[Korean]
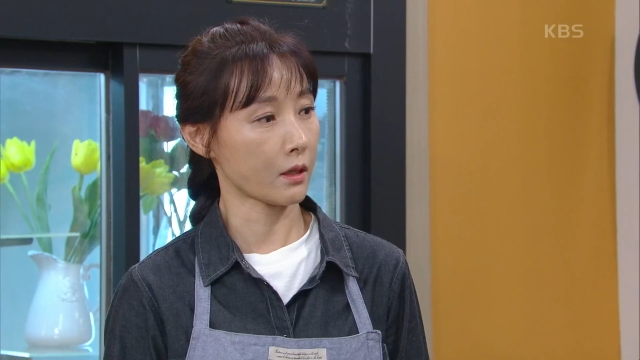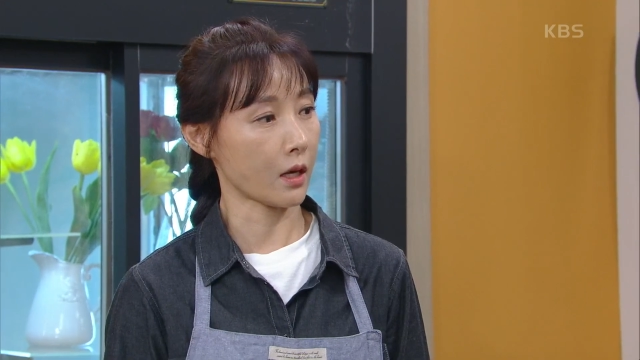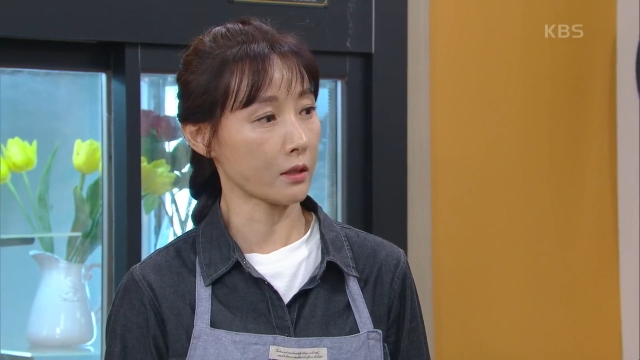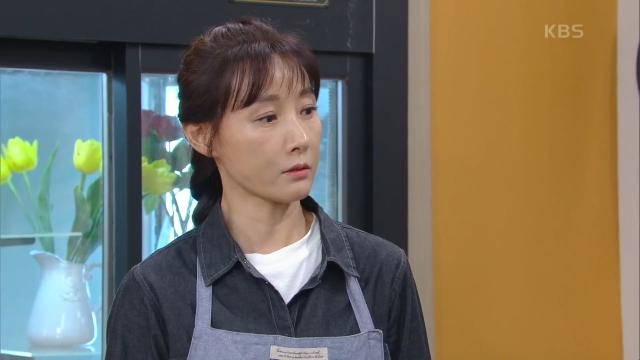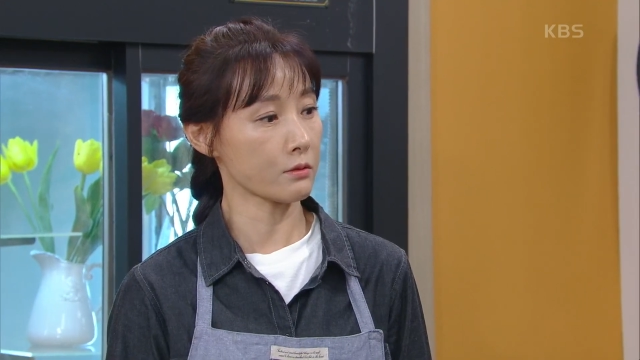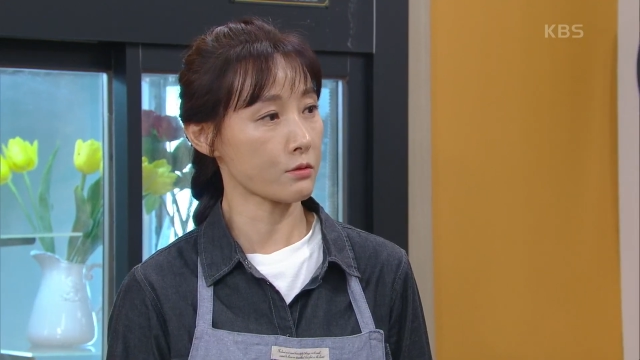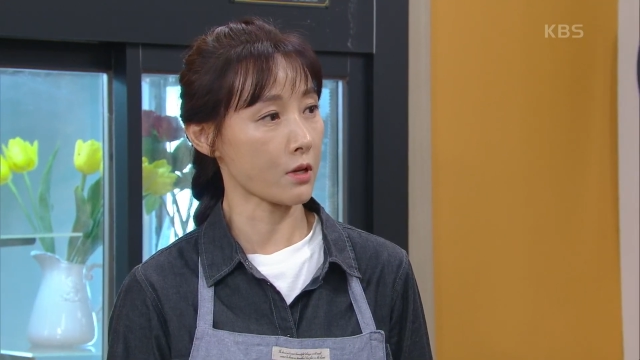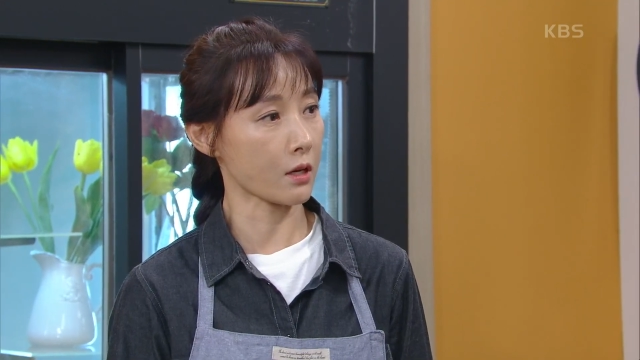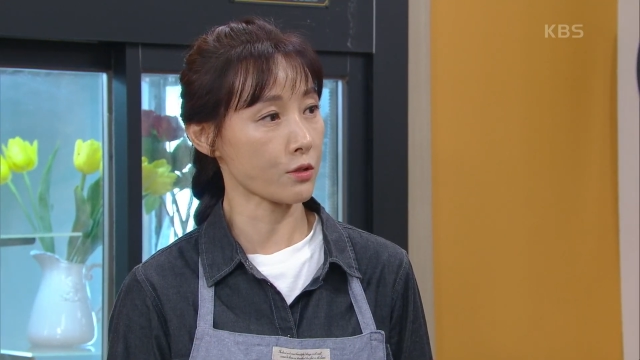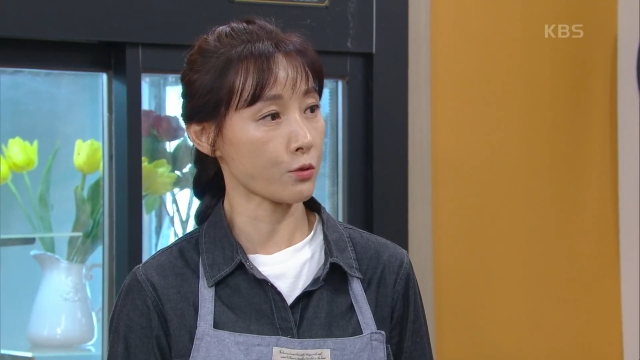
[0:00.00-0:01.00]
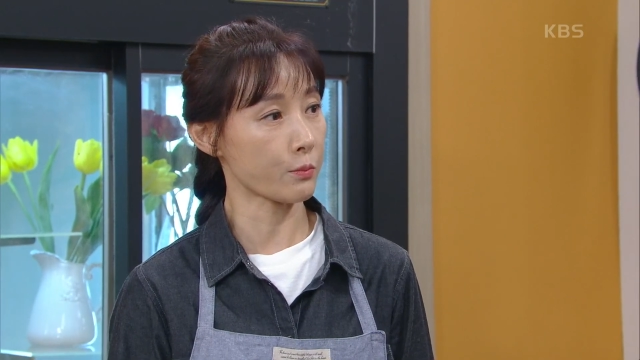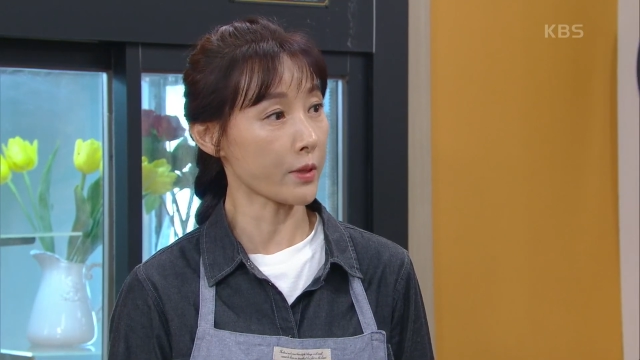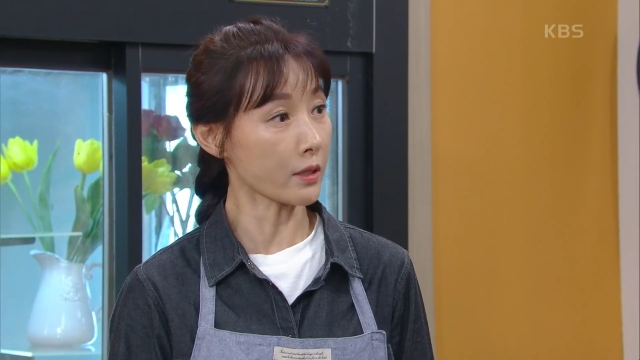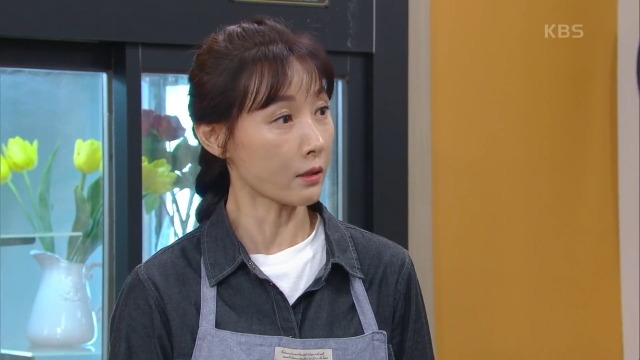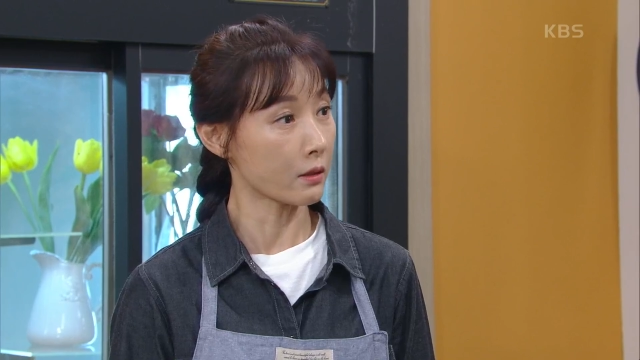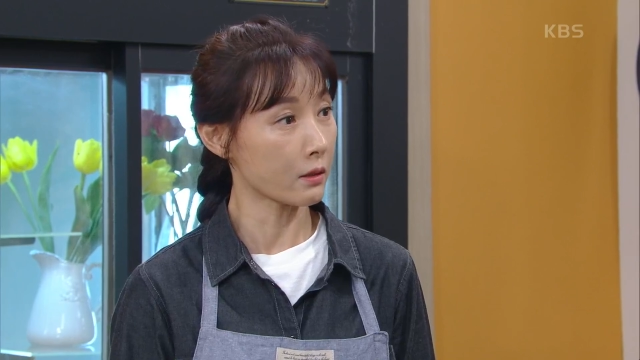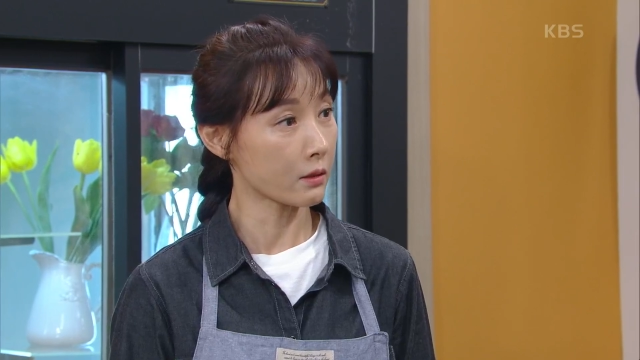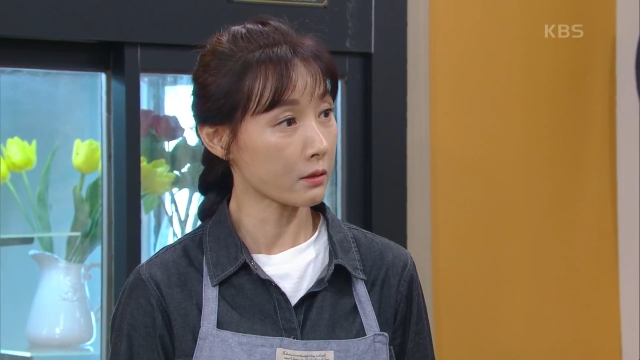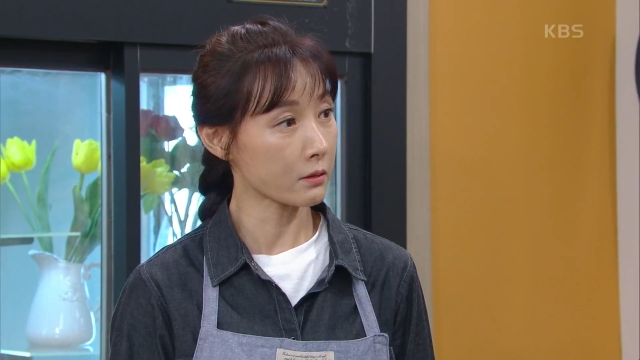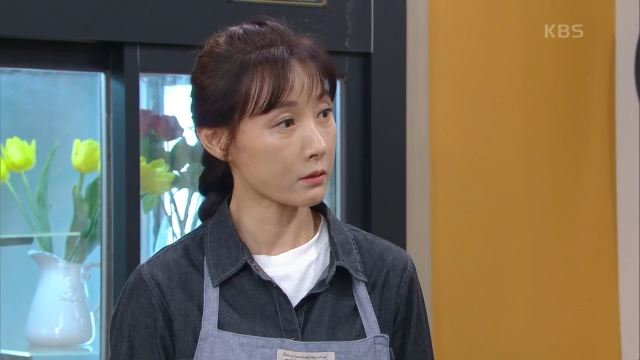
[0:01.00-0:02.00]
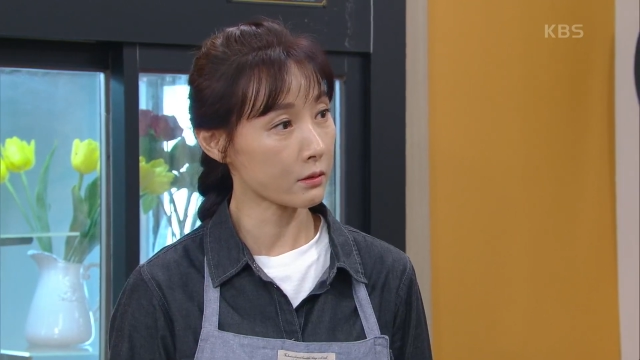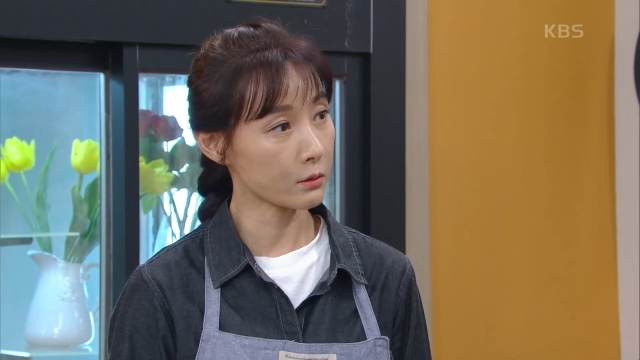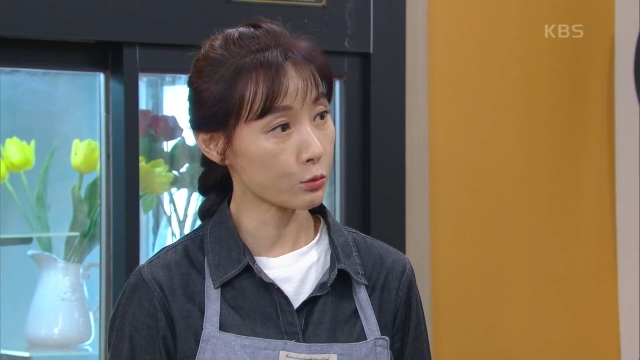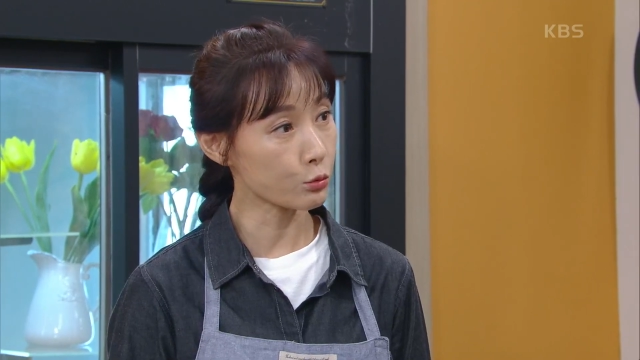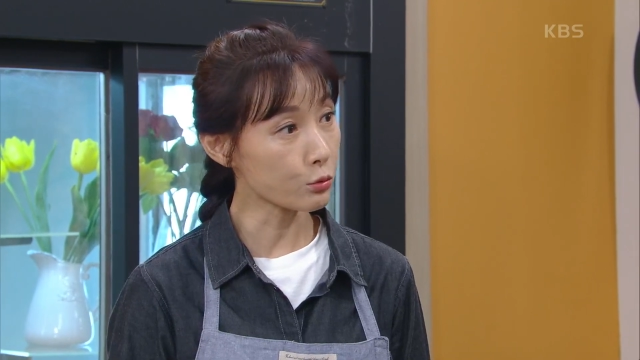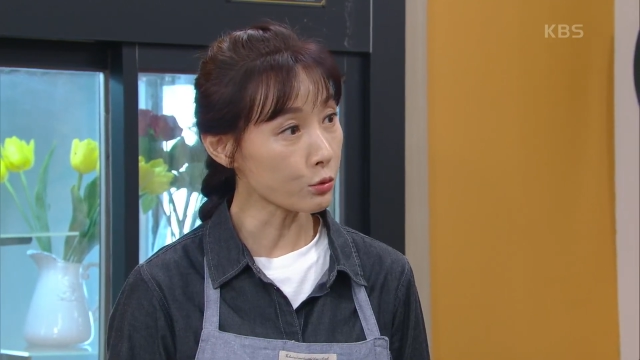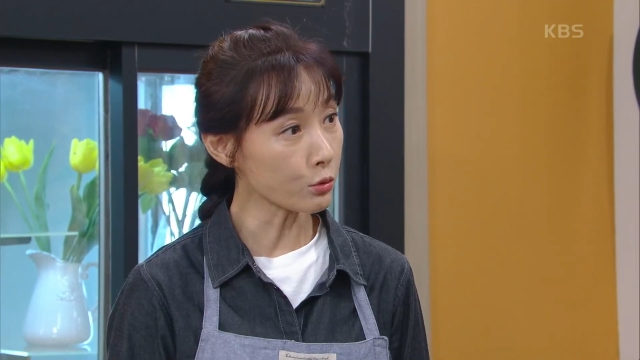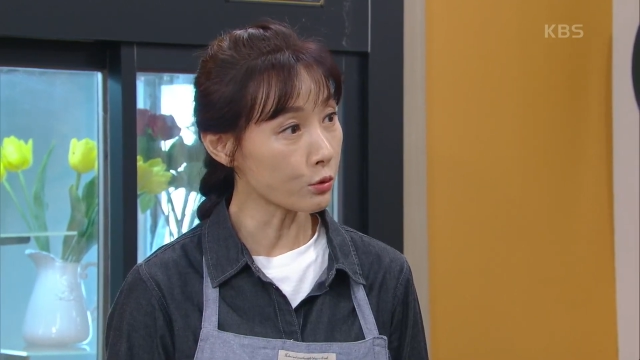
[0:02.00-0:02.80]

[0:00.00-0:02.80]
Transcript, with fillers: 아는 작가 선배? 누구?